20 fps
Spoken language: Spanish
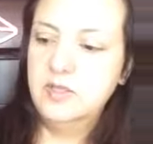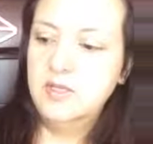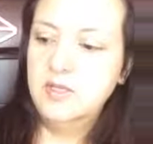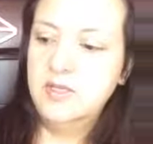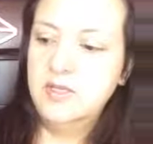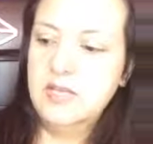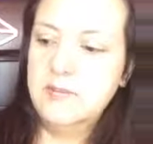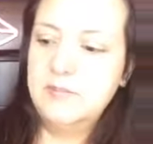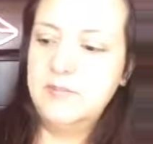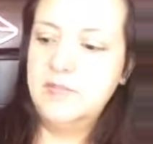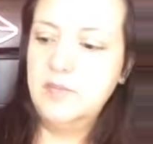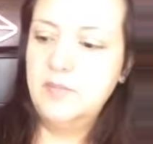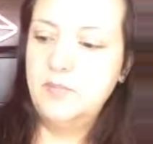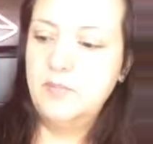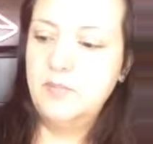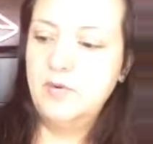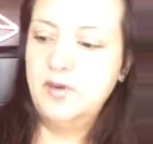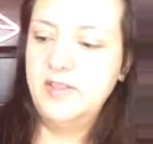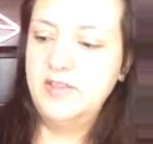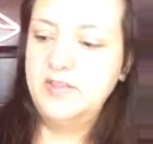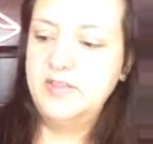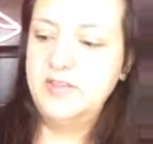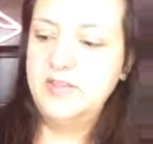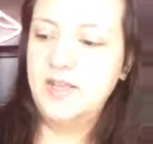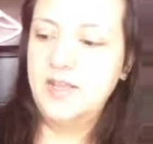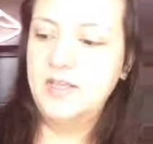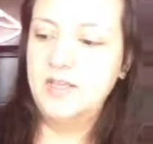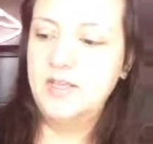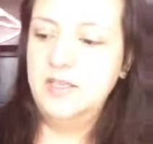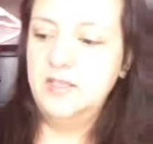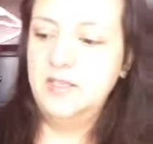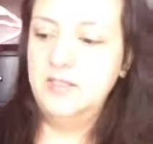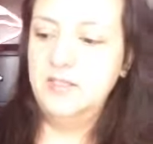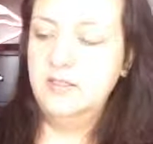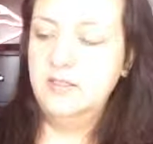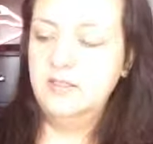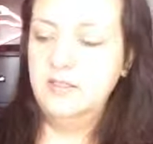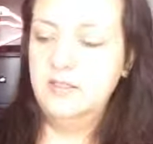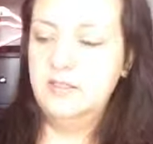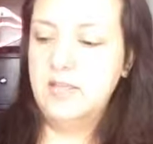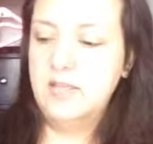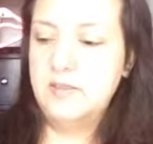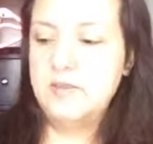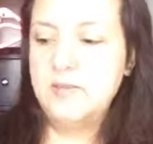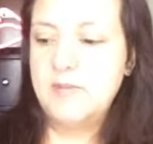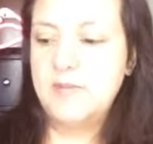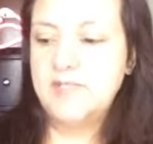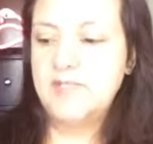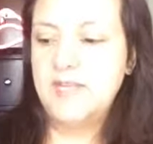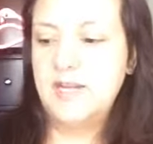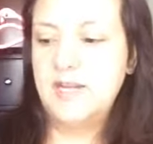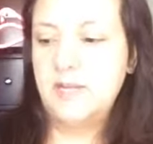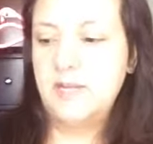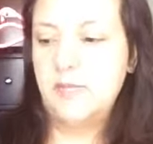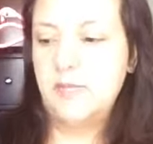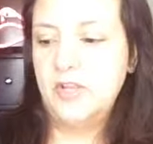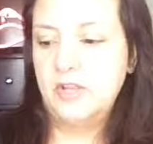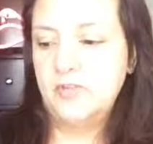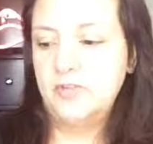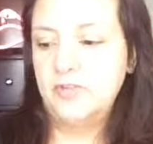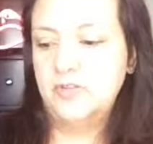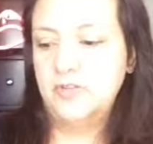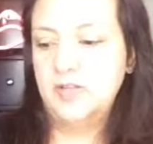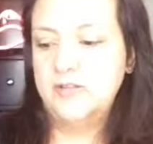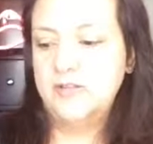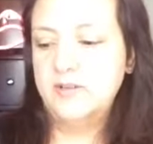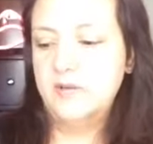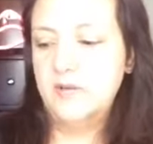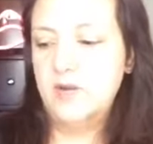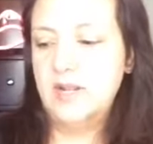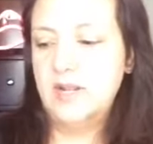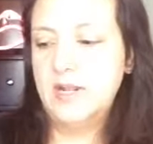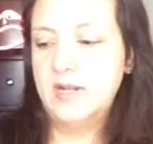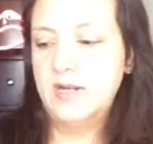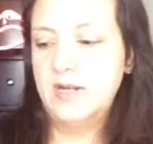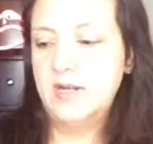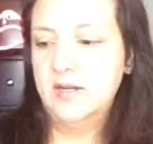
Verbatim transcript: Y nada más le pones ahí, a mí me sale, por ejemplo, estoy en el celular